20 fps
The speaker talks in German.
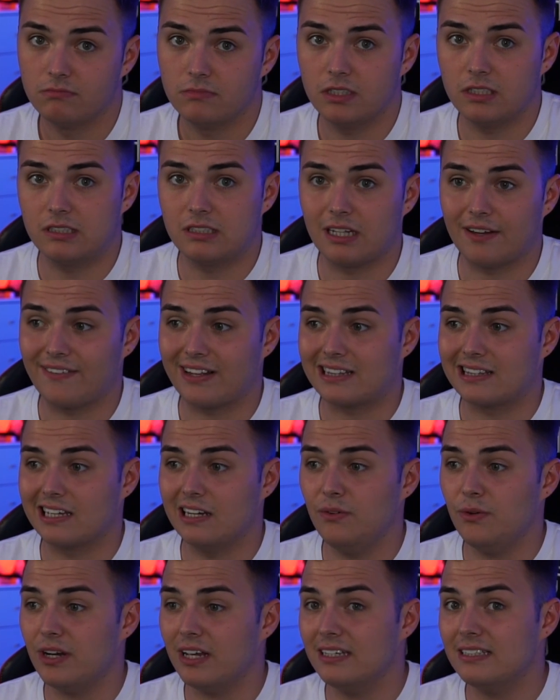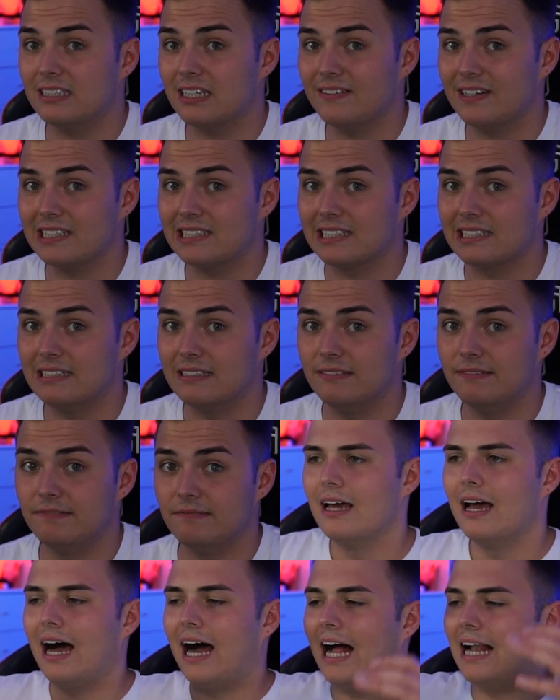Ist da was drin oder ist da was drin?
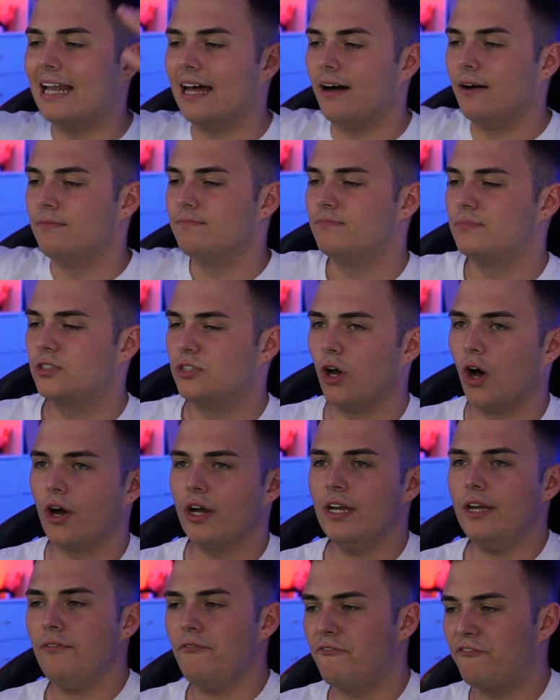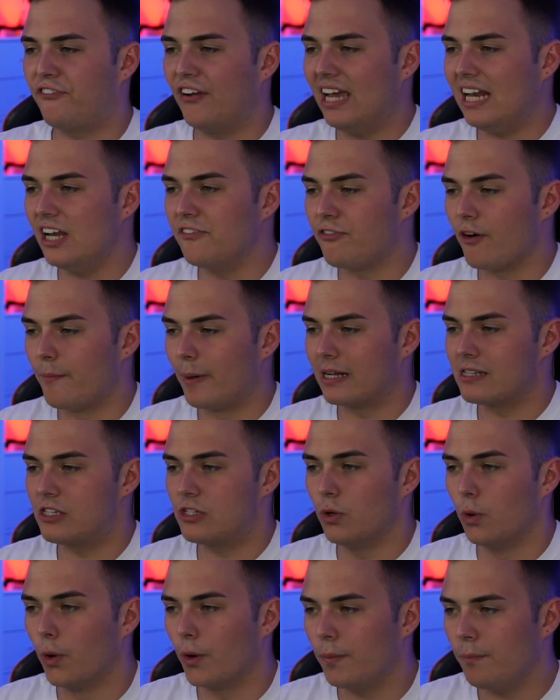Alter, sorry,
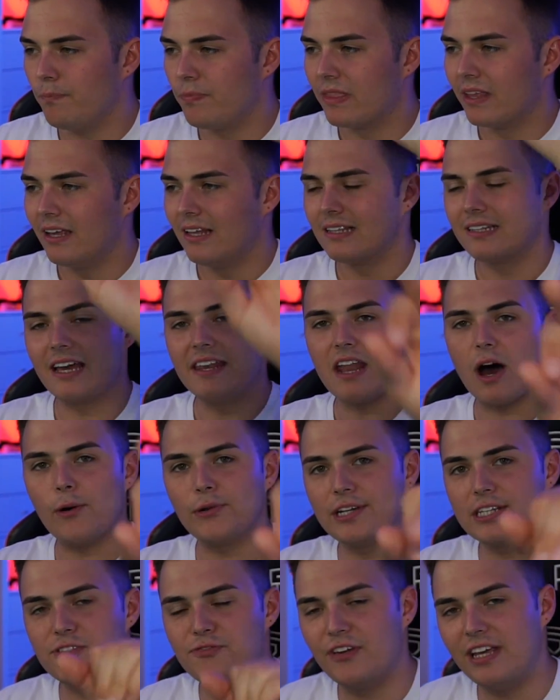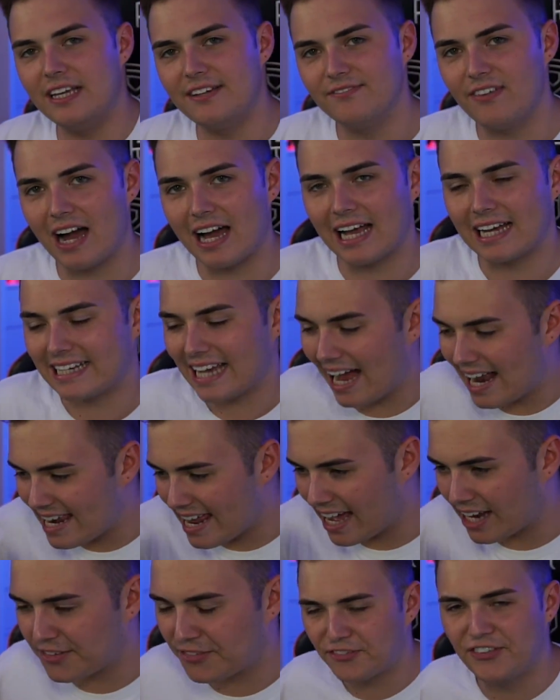Fehlinformation. Genau deswegen war er geil.
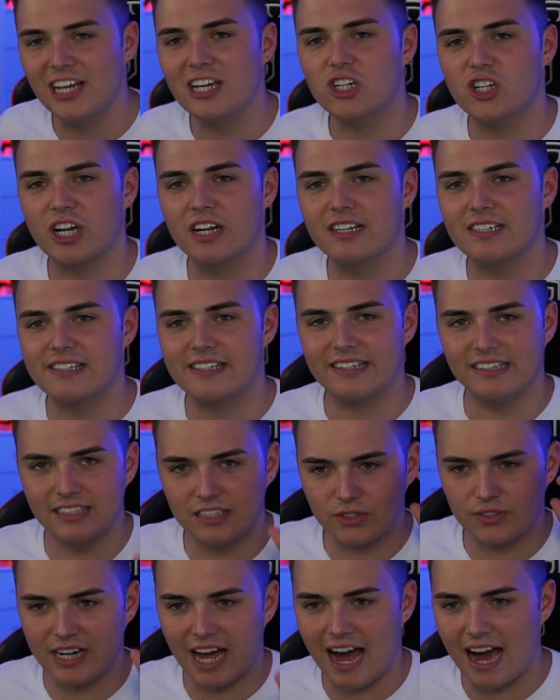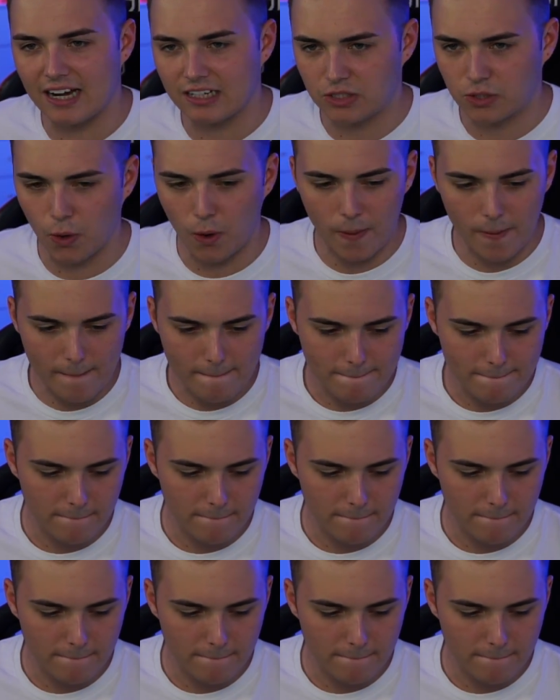Der hat vier schöne Skills und Achtung.